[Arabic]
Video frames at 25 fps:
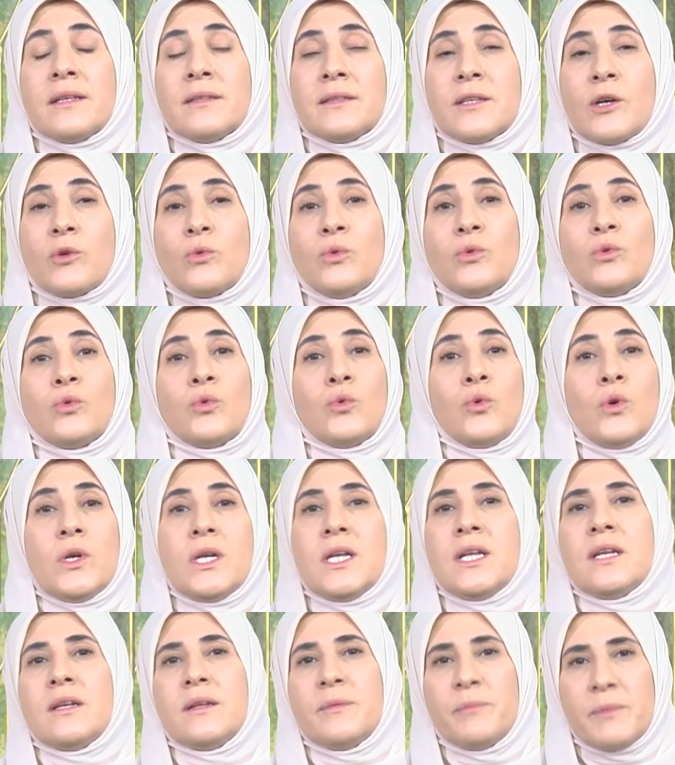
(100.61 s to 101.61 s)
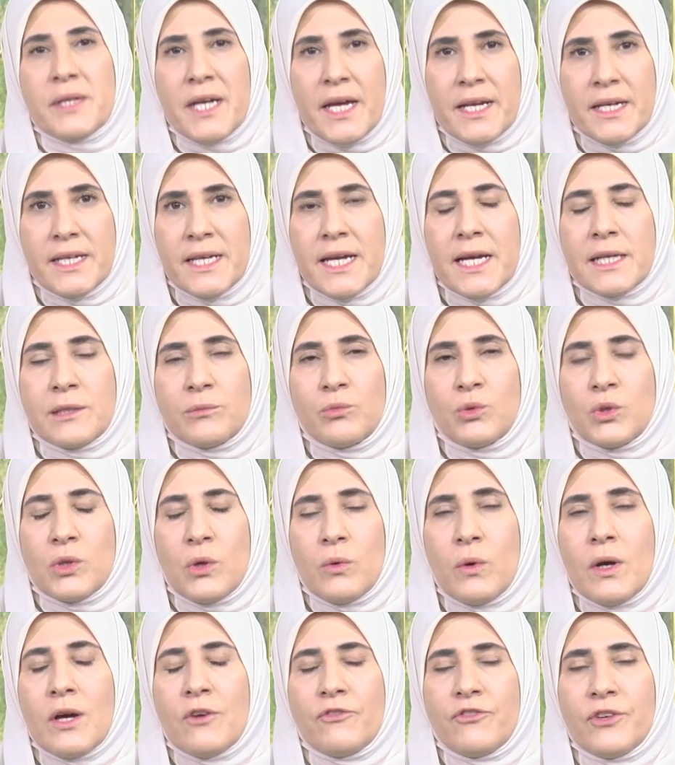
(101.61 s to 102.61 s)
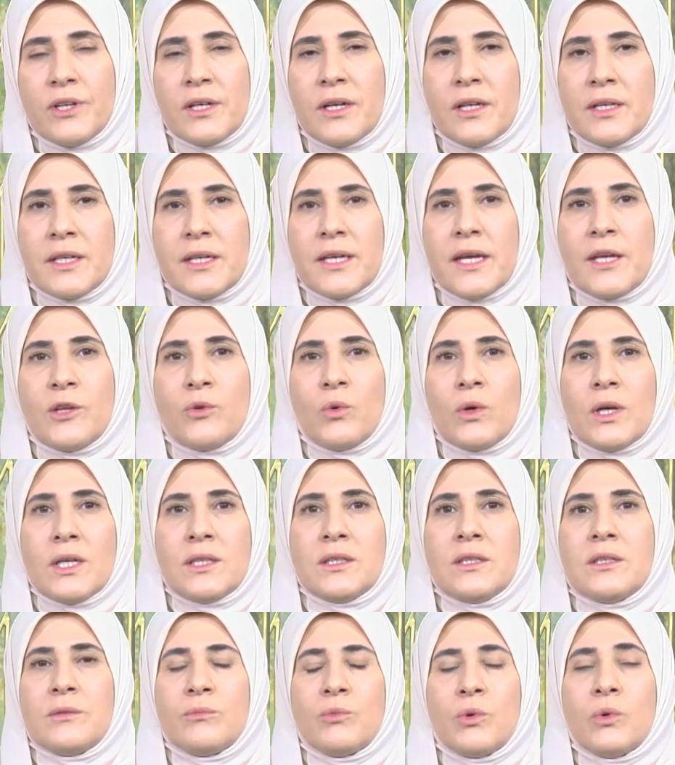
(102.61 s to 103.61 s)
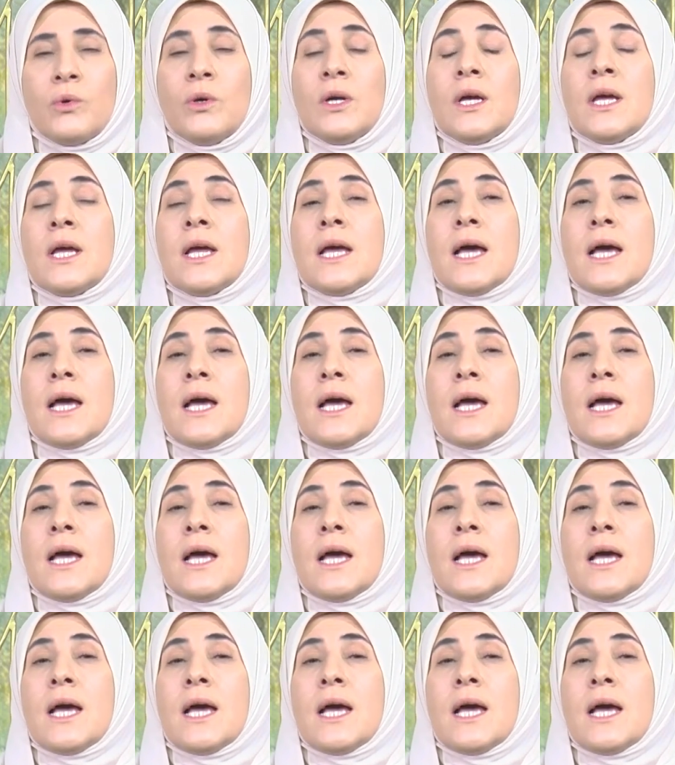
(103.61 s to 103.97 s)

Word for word: أن تكون كل الإمكانيات متوافرة لكي يقدموا